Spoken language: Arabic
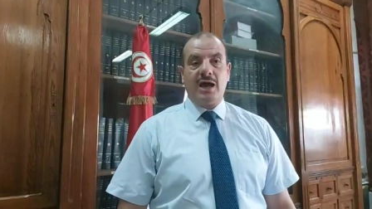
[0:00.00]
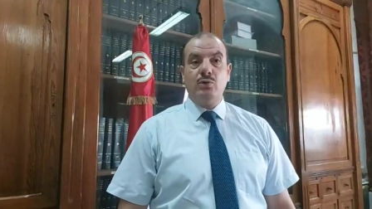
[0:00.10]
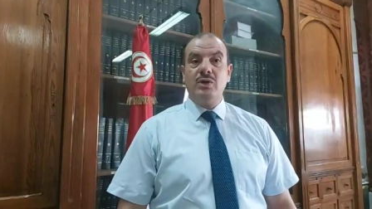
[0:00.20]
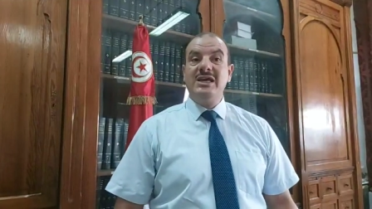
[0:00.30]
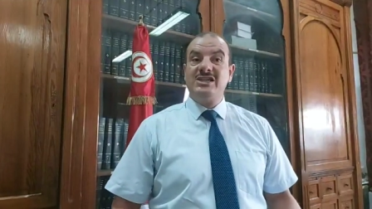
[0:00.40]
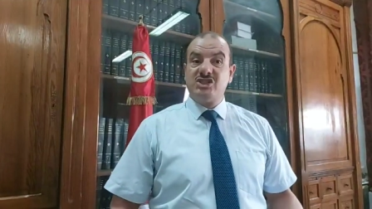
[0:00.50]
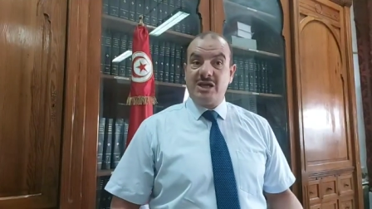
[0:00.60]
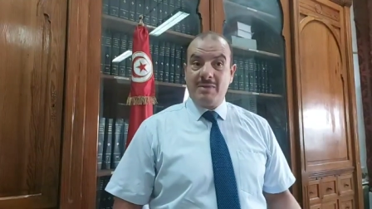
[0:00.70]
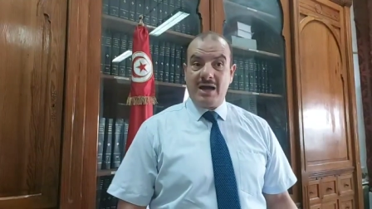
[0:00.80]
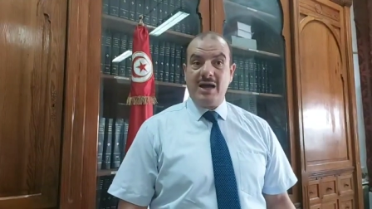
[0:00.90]
قالوا ليه
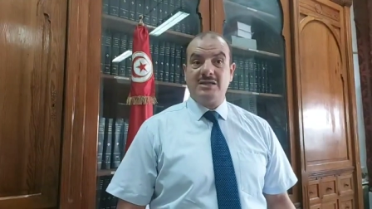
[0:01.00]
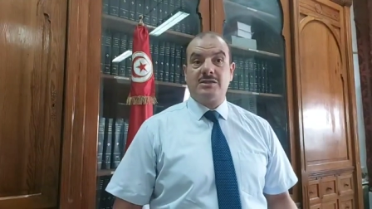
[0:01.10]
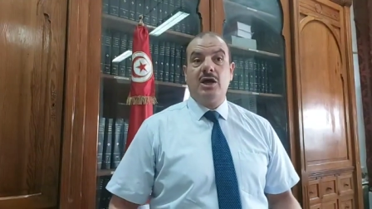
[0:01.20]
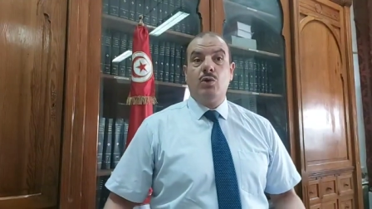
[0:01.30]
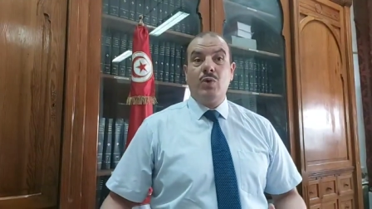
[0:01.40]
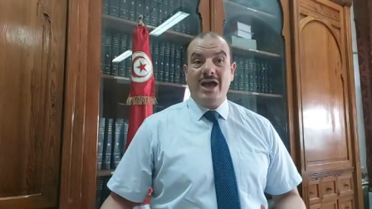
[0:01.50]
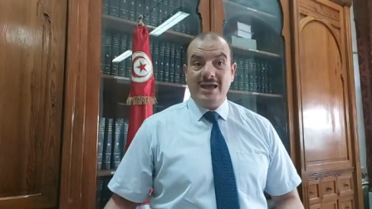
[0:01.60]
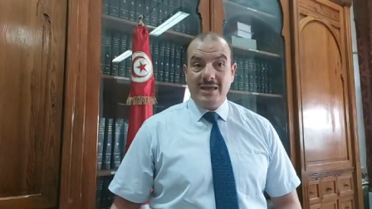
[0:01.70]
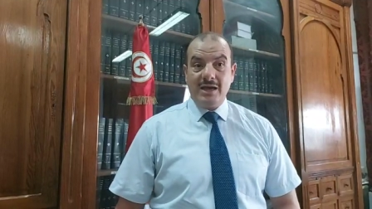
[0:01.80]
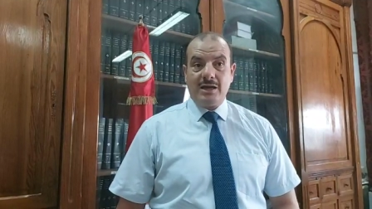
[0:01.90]
جماعات
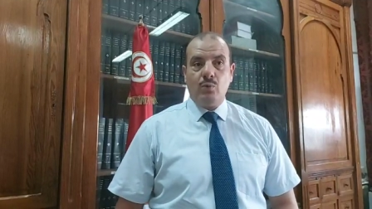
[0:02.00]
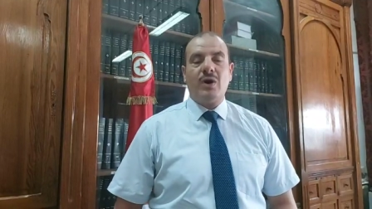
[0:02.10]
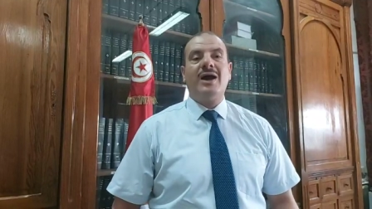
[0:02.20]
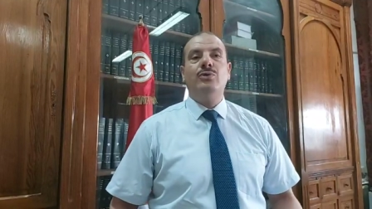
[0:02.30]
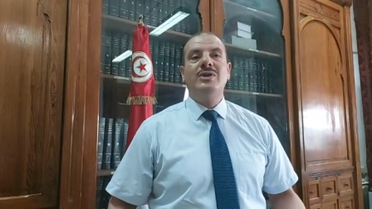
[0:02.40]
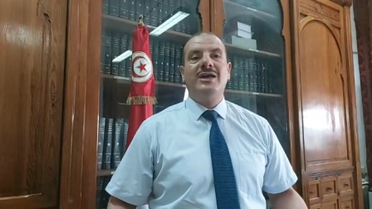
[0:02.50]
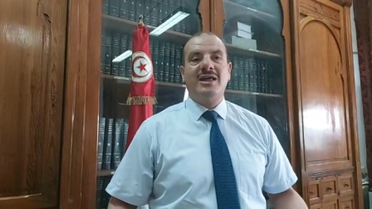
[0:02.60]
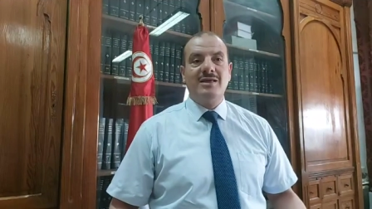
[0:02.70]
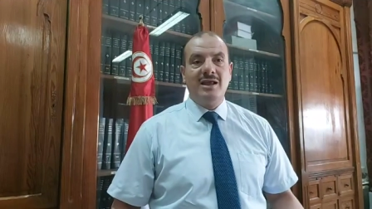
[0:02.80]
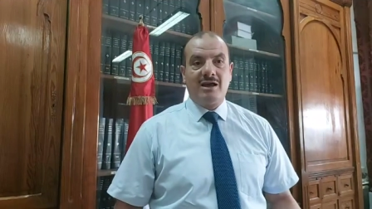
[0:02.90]
وهياكل وقالوا ليه
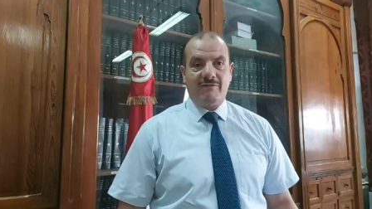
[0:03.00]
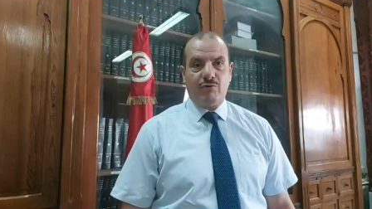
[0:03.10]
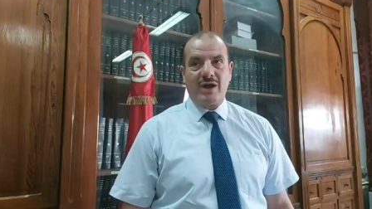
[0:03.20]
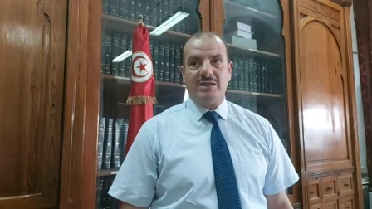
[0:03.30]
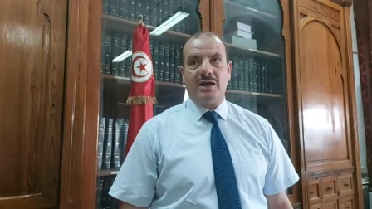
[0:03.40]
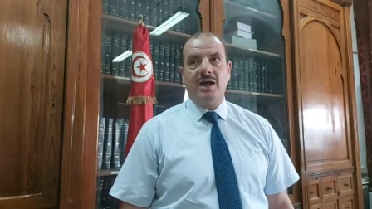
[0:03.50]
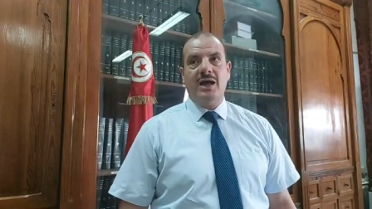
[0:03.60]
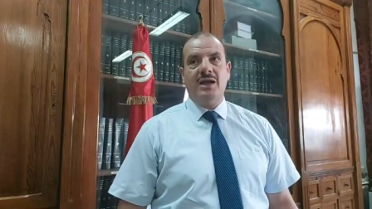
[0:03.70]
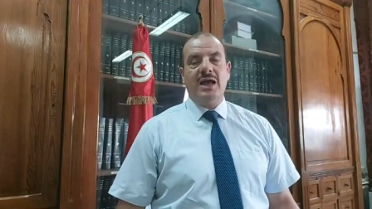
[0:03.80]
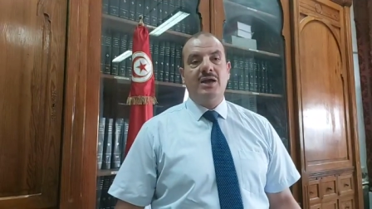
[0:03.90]
كذلك فرادى
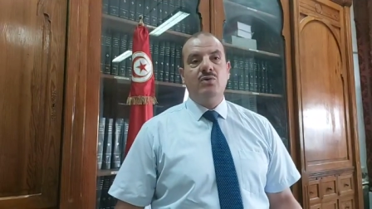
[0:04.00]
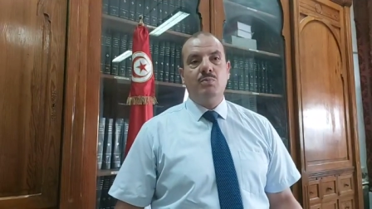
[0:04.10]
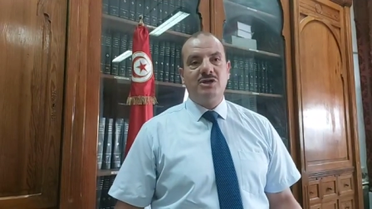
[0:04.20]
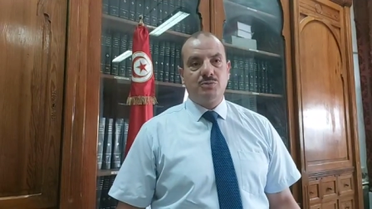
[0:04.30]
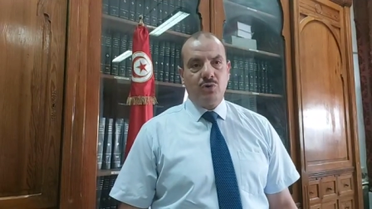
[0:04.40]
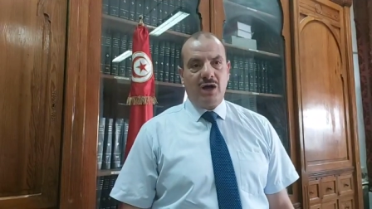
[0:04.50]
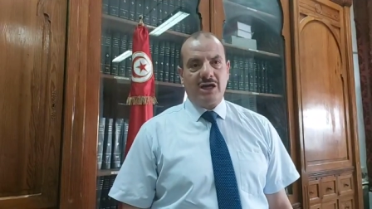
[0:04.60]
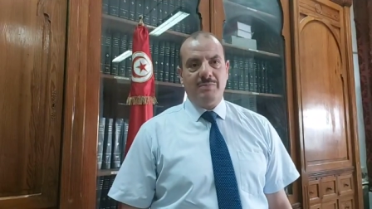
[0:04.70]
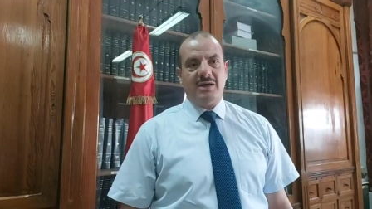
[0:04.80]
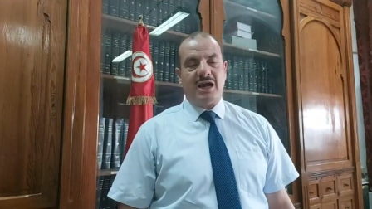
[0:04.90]
لأنه مجموعة
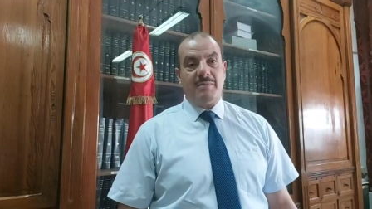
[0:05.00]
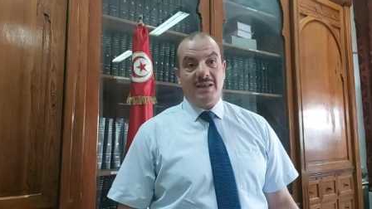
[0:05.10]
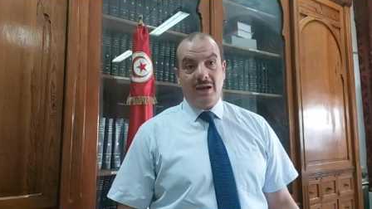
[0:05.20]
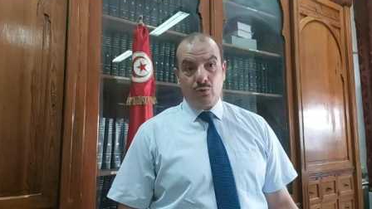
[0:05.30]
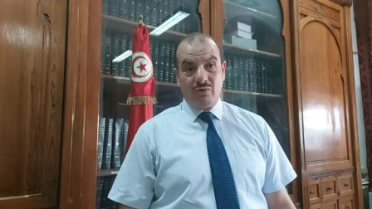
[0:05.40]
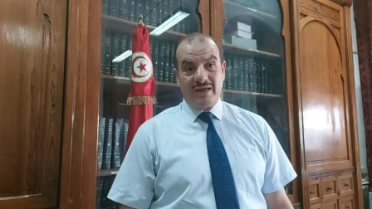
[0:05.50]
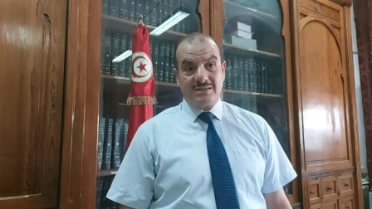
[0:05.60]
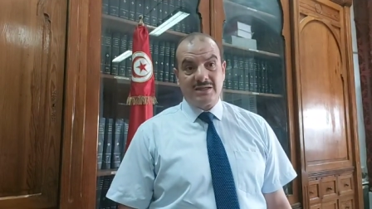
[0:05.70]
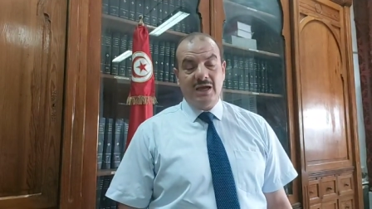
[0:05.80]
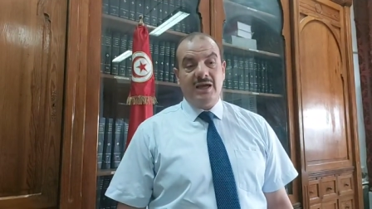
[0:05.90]
كبيرة من القضاة